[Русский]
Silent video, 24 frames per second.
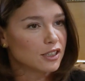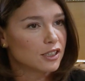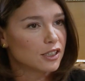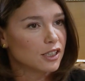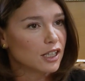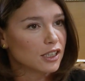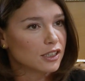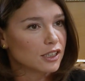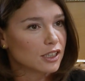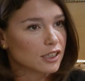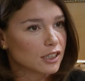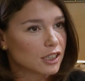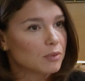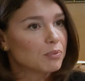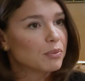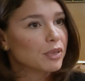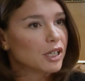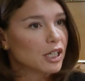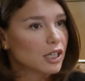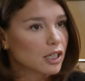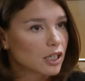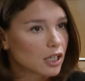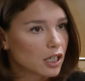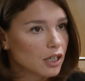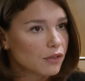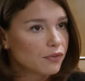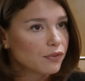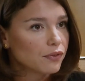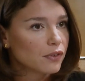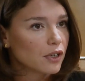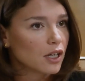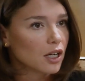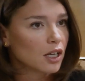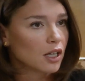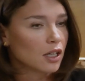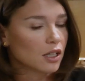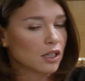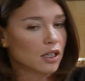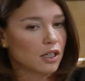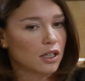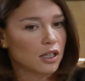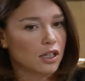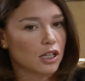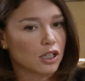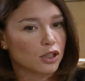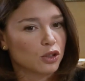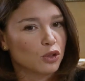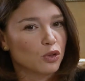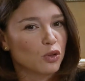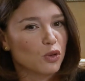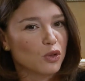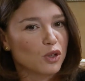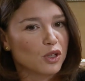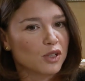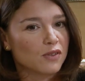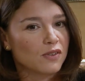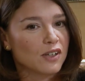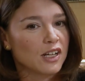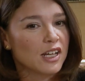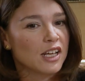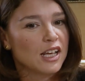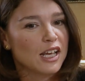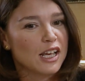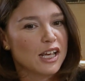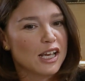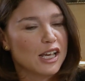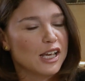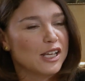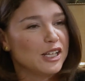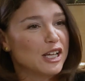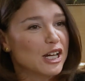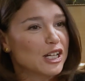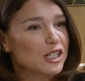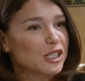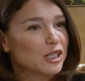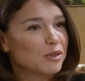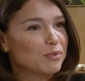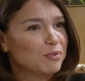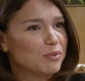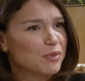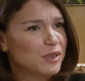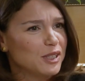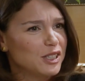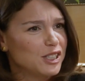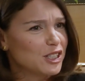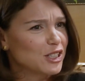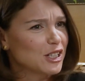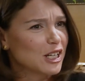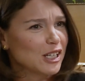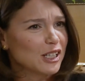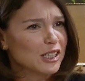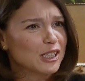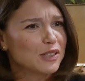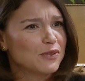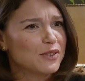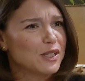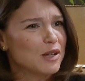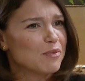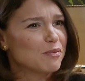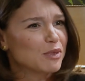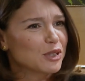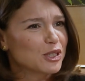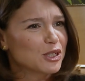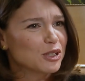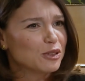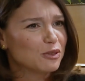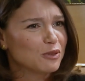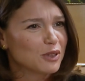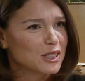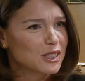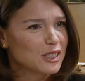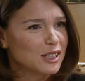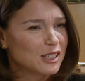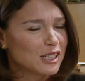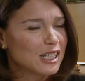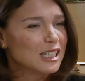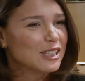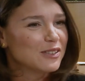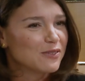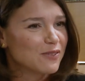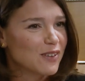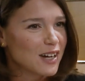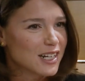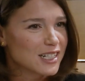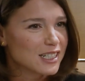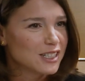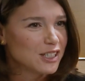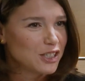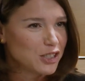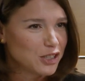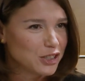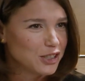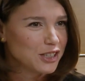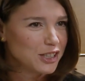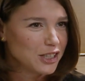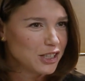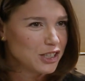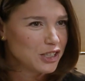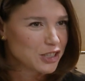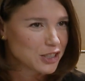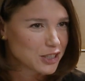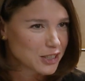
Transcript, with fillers: кандидата от КПРФ, э, которого Яшин поддержал. Эта вся процедура заняла 24